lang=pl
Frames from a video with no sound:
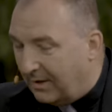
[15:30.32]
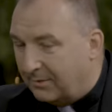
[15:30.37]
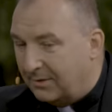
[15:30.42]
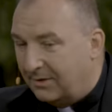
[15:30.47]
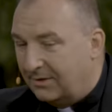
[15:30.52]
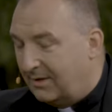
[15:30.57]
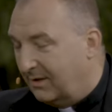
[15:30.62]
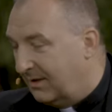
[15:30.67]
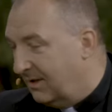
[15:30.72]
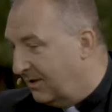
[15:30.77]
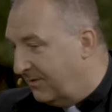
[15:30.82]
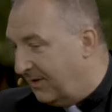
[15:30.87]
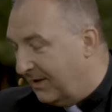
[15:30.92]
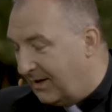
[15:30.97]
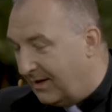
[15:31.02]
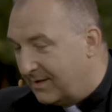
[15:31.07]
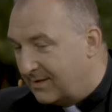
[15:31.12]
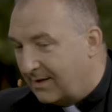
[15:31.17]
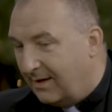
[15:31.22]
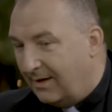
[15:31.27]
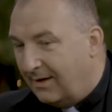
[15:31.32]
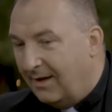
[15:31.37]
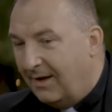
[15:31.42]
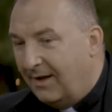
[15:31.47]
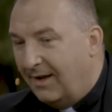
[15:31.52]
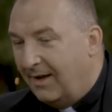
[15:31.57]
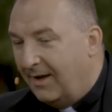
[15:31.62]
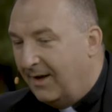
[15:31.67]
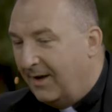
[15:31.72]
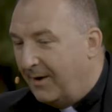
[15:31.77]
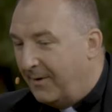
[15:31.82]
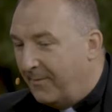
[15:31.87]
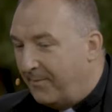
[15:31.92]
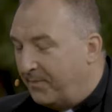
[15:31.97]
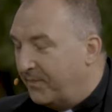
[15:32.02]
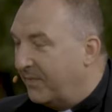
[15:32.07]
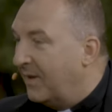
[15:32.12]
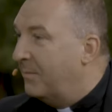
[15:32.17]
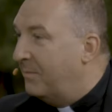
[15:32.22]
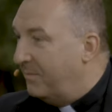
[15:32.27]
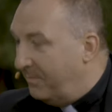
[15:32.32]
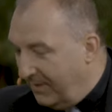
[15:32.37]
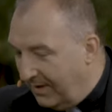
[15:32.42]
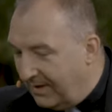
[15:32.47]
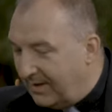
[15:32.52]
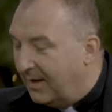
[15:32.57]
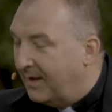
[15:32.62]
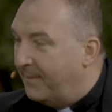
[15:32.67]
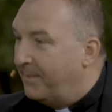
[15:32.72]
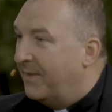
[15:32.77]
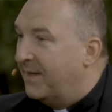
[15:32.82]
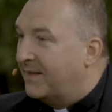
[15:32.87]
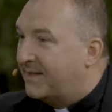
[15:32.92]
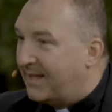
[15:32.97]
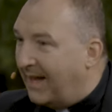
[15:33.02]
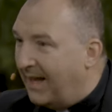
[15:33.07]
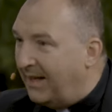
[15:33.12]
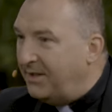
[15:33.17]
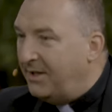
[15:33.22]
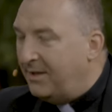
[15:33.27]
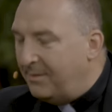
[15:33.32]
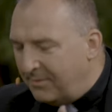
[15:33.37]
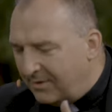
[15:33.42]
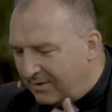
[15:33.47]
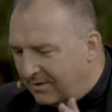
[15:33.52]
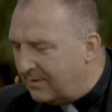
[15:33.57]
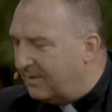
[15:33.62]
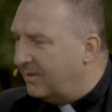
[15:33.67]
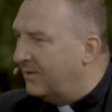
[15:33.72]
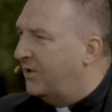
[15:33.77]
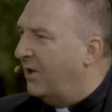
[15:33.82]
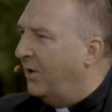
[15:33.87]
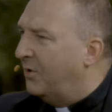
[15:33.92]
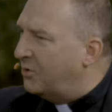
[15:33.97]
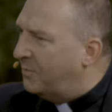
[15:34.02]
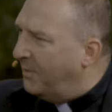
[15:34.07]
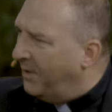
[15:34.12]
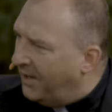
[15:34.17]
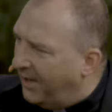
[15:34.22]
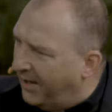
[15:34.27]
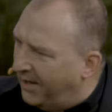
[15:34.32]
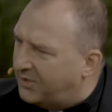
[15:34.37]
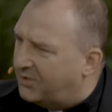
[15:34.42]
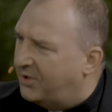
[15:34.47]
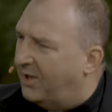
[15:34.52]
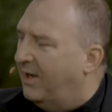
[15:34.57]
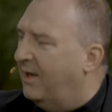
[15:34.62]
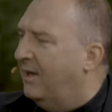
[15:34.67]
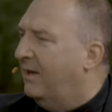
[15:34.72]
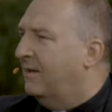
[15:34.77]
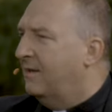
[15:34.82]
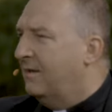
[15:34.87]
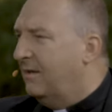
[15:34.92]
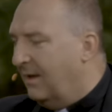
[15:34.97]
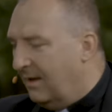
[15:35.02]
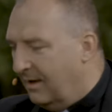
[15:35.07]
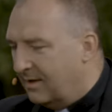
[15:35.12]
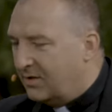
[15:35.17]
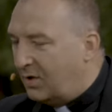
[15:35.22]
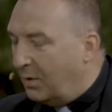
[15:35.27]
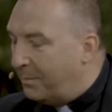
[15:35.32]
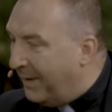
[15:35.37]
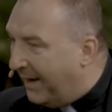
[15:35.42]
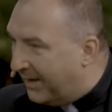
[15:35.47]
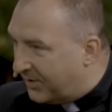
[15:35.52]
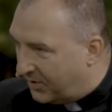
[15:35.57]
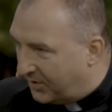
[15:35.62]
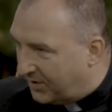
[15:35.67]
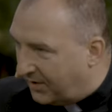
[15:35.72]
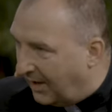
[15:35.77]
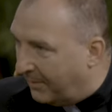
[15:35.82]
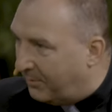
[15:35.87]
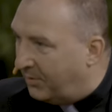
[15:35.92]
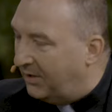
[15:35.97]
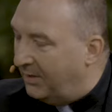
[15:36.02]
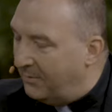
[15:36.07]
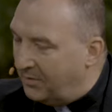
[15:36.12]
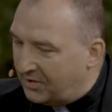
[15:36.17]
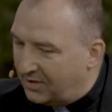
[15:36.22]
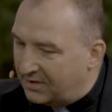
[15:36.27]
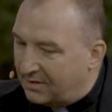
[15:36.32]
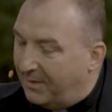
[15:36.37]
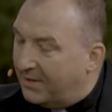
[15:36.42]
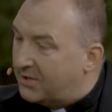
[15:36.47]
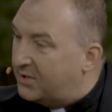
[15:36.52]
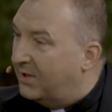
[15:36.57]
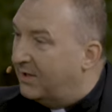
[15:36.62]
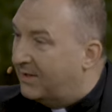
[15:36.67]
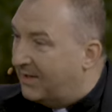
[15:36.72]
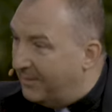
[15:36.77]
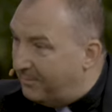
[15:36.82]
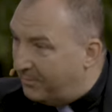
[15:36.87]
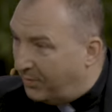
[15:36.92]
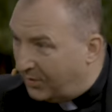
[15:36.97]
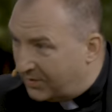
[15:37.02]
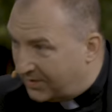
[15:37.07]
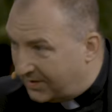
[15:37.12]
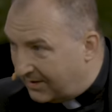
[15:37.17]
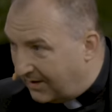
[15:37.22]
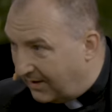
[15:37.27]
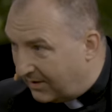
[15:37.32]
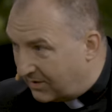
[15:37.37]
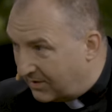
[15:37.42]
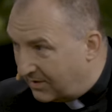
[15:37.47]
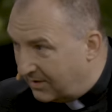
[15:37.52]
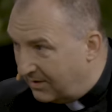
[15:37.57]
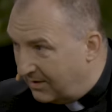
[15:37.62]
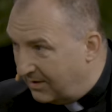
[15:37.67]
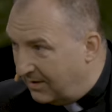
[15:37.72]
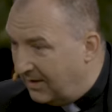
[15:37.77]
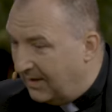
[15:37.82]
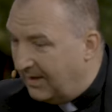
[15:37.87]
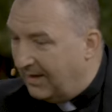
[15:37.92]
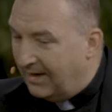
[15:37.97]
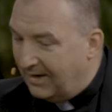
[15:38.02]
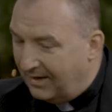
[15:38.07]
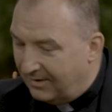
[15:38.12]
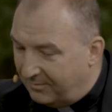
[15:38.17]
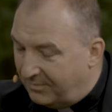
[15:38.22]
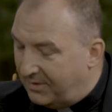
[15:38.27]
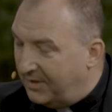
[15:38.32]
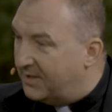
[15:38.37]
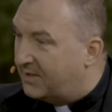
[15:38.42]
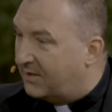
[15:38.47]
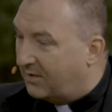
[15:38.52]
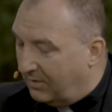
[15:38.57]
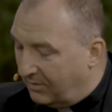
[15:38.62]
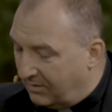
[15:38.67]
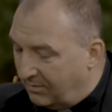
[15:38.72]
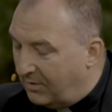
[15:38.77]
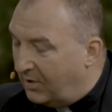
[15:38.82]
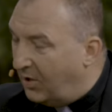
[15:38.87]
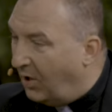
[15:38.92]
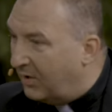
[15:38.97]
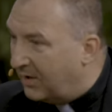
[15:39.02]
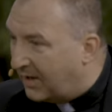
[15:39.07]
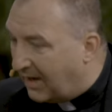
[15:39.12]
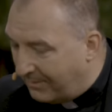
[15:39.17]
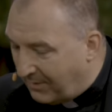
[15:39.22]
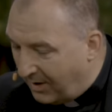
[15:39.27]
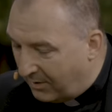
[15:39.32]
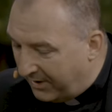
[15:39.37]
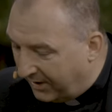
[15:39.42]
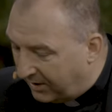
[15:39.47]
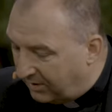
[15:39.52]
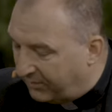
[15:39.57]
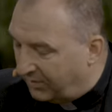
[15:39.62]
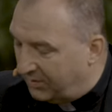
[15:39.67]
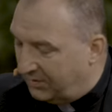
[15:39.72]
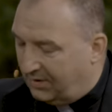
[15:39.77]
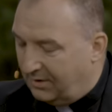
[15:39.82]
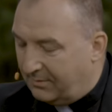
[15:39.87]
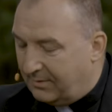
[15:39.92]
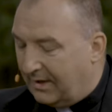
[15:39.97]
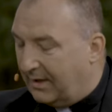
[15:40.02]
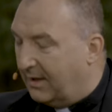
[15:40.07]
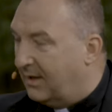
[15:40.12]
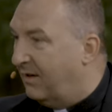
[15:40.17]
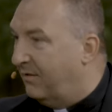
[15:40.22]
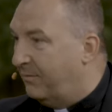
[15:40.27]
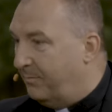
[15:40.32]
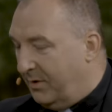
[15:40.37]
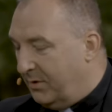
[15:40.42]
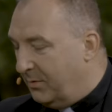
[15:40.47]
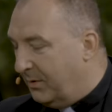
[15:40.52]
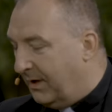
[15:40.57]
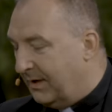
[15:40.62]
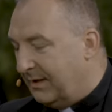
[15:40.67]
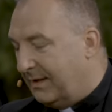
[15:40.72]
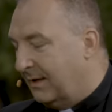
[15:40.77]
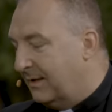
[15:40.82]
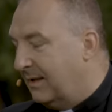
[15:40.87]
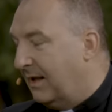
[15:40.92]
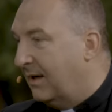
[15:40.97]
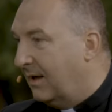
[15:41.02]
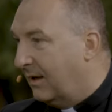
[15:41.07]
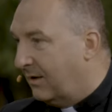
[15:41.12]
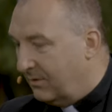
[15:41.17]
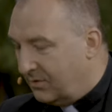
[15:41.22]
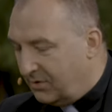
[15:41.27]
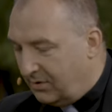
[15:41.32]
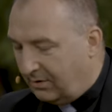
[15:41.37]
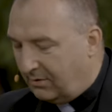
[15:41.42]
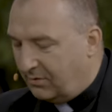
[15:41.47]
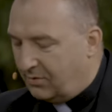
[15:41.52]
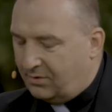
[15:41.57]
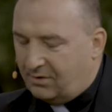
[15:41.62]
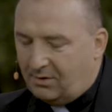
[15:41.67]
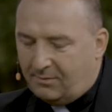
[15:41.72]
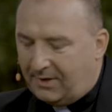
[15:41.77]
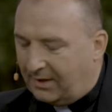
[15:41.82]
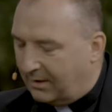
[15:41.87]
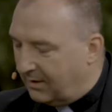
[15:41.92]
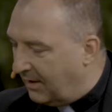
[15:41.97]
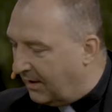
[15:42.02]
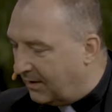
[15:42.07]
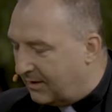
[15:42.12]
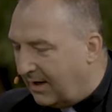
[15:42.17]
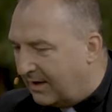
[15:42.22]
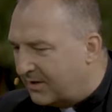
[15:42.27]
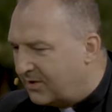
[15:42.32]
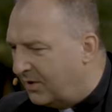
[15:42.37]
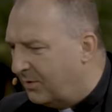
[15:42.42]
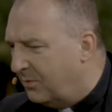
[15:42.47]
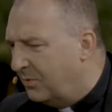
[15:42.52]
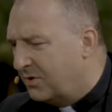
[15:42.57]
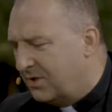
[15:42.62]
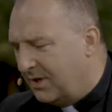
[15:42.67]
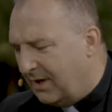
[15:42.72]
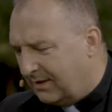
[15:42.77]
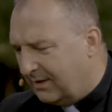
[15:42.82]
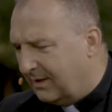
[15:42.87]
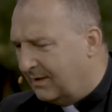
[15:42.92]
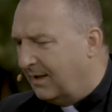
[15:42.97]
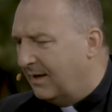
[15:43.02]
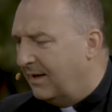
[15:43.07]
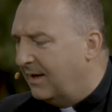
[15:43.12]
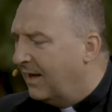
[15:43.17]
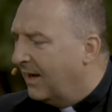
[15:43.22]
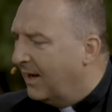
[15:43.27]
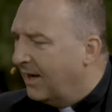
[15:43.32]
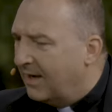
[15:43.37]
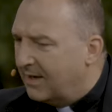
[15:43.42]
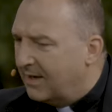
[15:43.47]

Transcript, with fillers: małych, takich kwadransach. No nowoczesna forma. Bo... Zanim y, się ośmiejecie, mhm. zobaczcie, a potem jeszcze zobaczcie tę postać blisko. Lolka małego Wojtyła, jak gra w piłkę i tak dalej, chodzi do kościoła, jak, jak, się uczy, jak tak dalej.